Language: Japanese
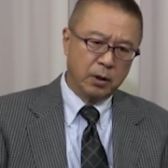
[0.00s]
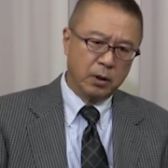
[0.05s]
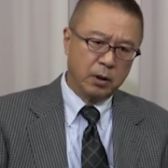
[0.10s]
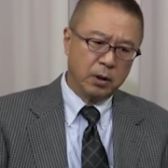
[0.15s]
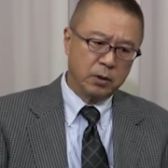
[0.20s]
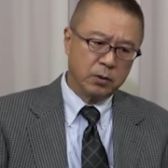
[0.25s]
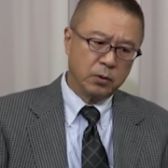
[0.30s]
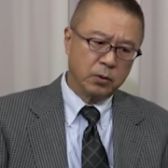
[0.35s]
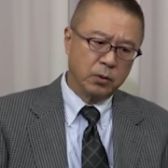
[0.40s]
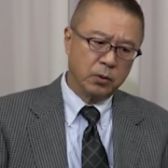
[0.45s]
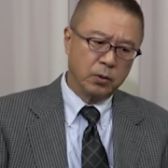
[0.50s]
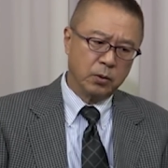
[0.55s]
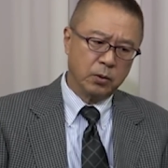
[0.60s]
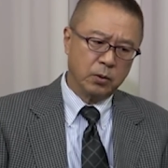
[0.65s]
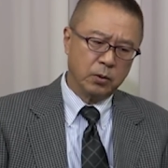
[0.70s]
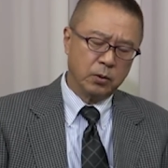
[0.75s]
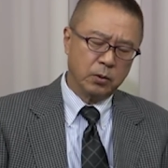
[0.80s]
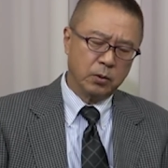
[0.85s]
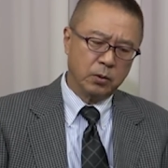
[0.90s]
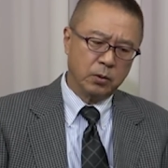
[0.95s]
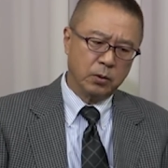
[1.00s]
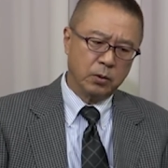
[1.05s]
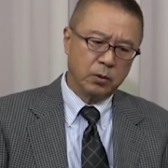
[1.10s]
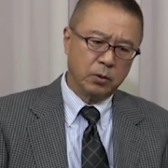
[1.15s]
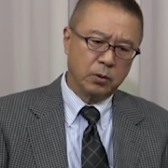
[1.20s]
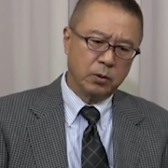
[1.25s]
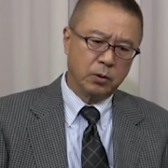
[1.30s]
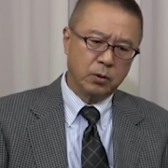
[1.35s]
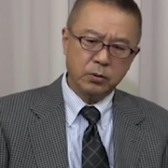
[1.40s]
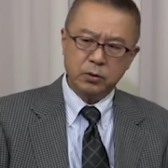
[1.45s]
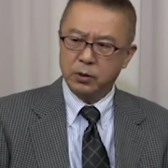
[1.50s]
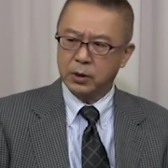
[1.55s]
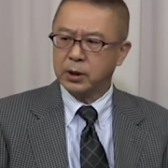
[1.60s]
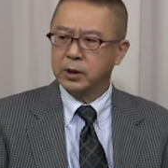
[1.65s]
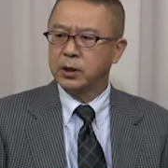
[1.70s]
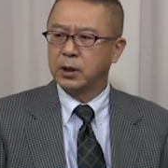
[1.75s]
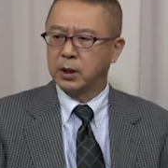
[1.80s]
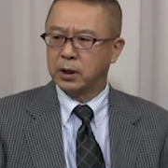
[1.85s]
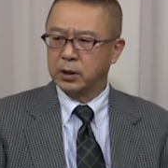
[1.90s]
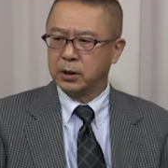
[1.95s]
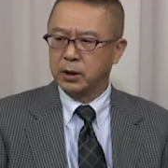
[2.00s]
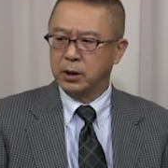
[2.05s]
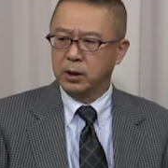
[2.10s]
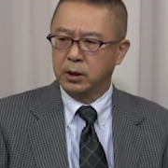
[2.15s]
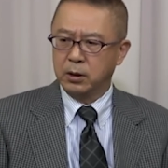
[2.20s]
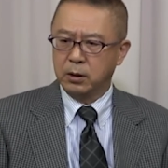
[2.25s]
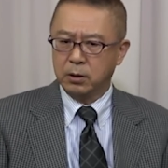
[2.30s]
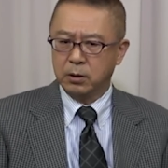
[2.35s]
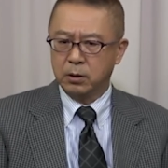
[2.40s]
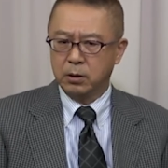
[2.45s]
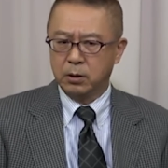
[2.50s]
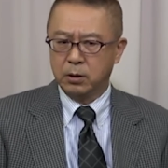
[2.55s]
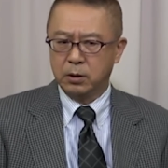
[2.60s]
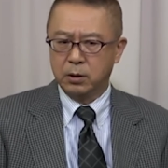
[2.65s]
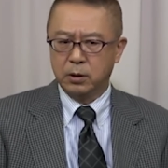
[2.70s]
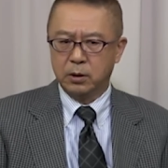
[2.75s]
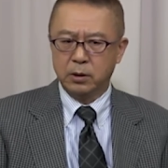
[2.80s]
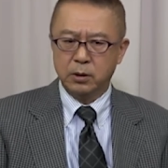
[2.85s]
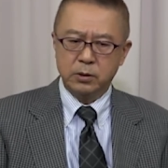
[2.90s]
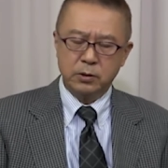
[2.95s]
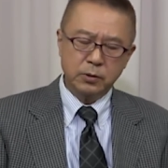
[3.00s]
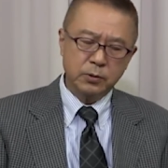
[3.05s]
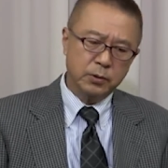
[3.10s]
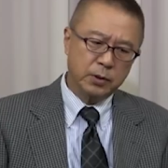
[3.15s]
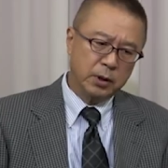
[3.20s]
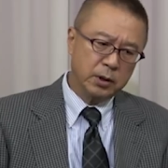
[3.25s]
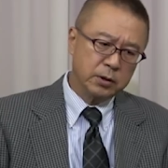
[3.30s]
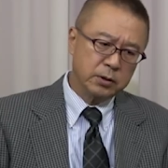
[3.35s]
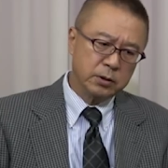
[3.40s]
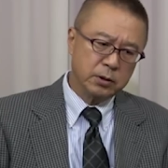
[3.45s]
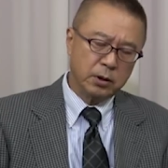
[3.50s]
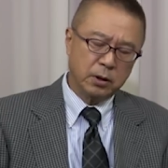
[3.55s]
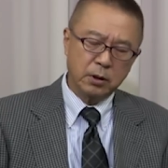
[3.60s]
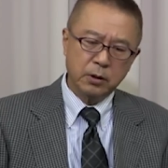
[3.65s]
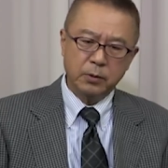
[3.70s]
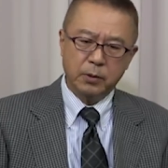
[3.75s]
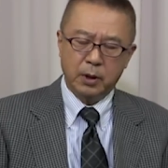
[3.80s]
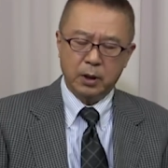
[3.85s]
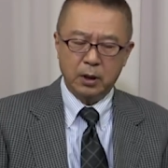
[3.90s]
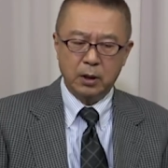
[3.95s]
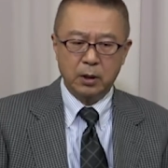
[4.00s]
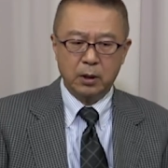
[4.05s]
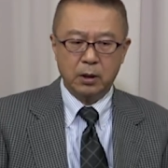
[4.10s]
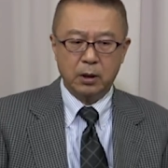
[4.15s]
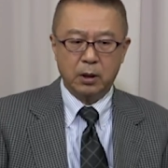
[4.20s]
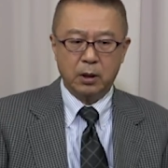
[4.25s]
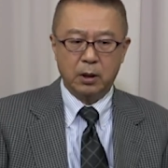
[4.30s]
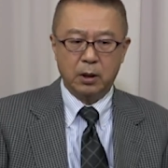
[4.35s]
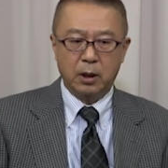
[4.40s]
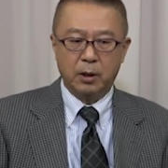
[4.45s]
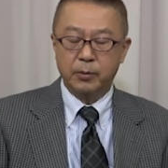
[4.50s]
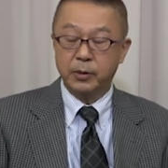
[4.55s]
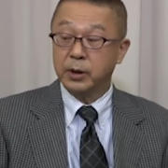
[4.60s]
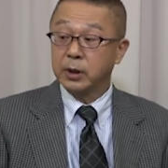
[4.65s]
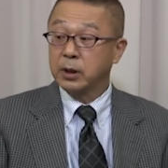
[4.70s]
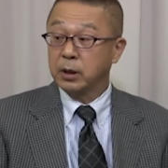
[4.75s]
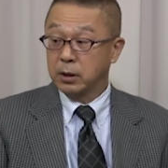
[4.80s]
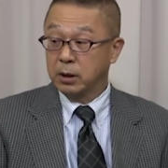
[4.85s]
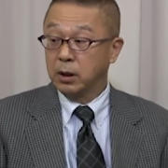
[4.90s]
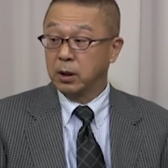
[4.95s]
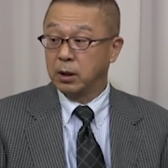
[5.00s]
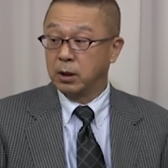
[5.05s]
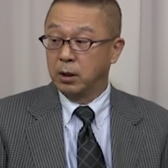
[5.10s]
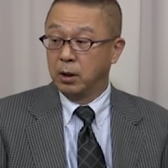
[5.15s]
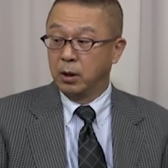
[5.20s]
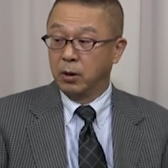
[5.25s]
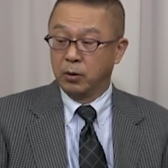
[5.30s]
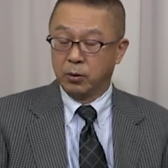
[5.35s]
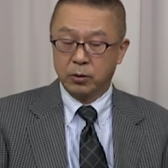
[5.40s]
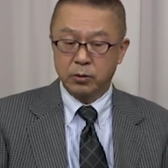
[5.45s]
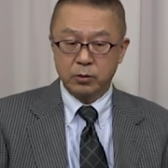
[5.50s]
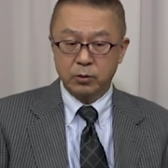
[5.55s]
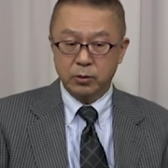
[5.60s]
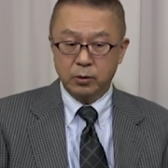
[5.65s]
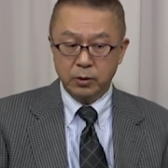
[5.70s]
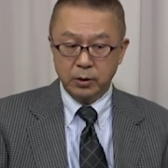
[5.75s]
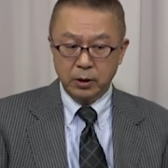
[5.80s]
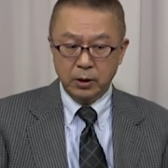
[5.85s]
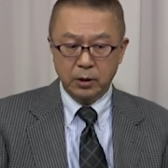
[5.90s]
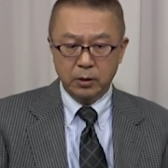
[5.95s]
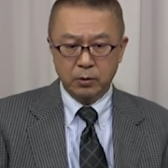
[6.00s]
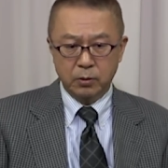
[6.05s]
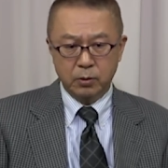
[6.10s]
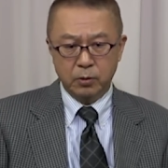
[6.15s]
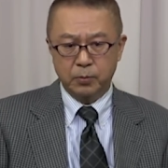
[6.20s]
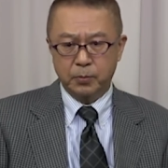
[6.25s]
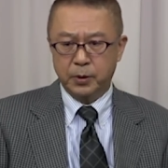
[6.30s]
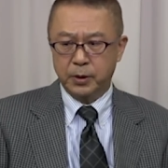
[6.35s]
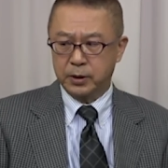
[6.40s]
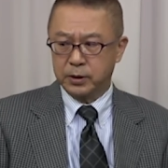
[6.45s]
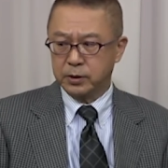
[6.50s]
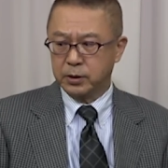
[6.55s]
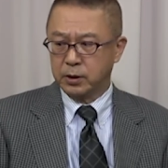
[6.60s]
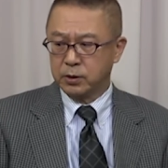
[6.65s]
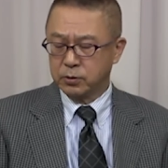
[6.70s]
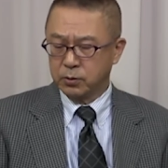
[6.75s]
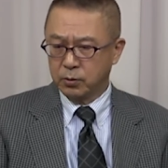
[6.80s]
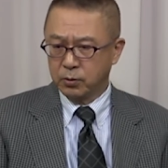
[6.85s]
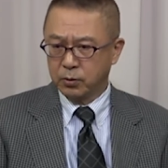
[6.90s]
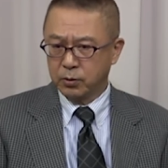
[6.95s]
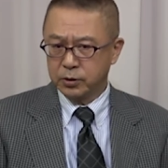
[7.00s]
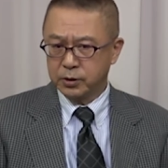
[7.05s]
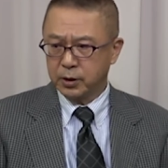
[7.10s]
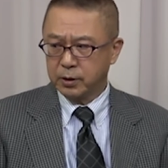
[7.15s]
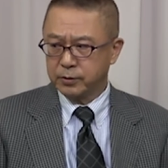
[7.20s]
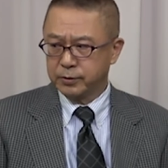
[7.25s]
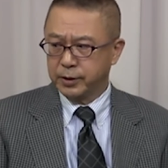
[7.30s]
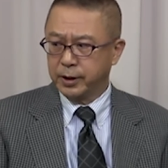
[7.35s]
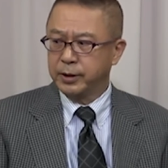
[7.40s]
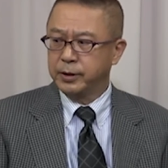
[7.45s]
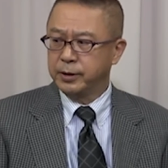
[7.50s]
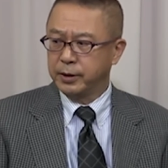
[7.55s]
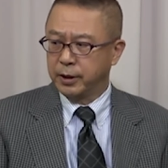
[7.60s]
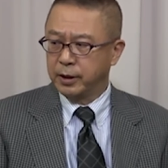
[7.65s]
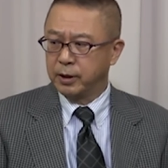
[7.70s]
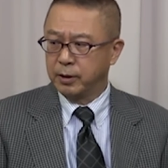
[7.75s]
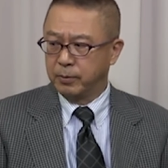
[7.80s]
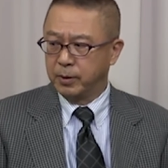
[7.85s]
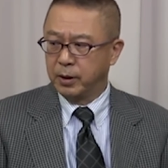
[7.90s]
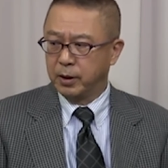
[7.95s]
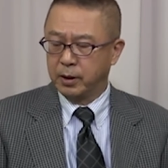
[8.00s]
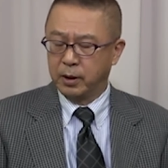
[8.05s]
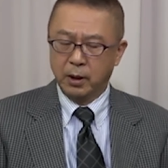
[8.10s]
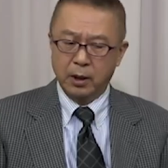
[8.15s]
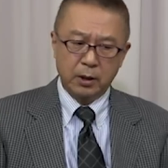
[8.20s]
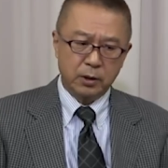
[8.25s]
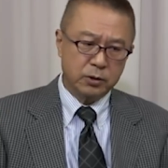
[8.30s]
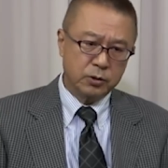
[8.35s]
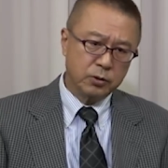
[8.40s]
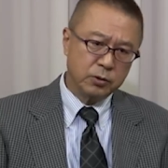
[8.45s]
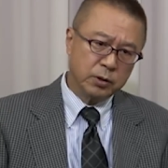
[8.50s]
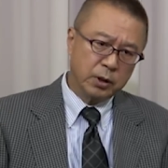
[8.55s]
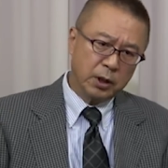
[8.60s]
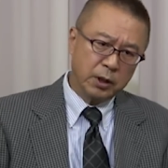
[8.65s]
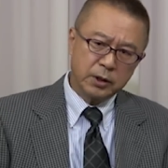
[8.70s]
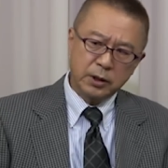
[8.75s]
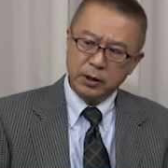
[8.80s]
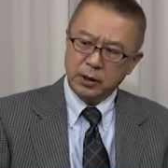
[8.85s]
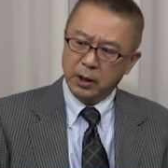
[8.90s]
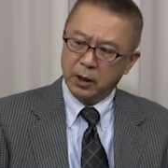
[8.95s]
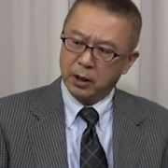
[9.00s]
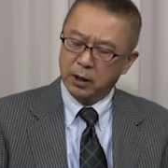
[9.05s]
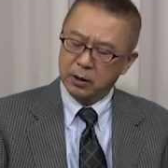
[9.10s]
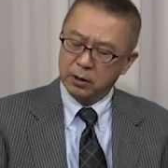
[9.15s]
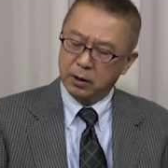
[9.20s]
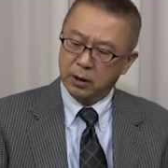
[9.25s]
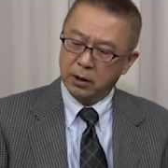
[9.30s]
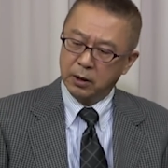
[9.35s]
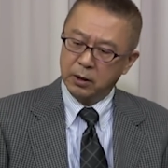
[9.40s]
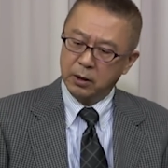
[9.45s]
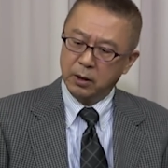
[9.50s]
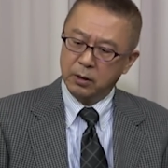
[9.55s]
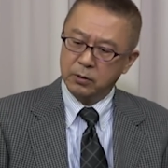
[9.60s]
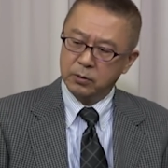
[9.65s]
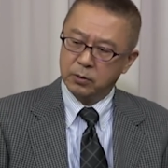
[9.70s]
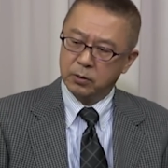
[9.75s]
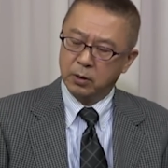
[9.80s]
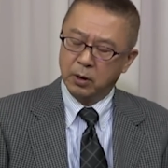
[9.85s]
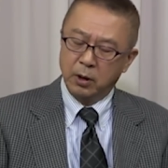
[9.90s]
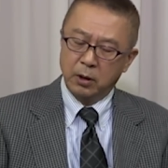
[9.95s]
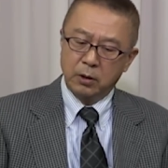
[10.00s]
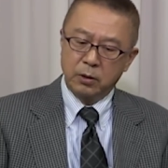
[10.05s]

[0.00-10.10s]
あの本当だったらねイギリスフランスあるいはアメリカが本当にヨーロッパで戦争を起こしたくないんであれば仲介にね入れる